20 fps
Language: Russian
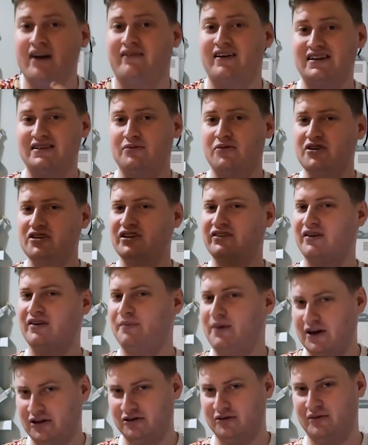Возможно, вы
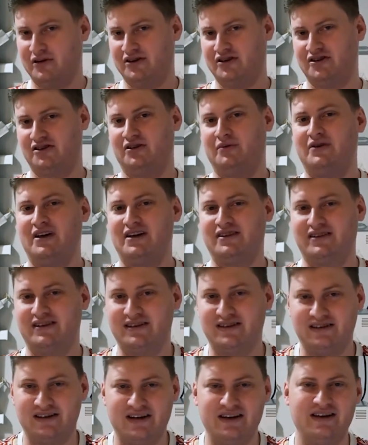подумаете, что мне
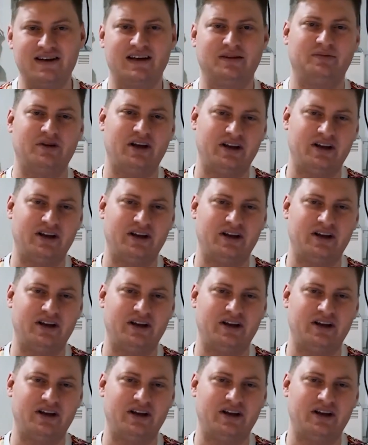занесли, нет,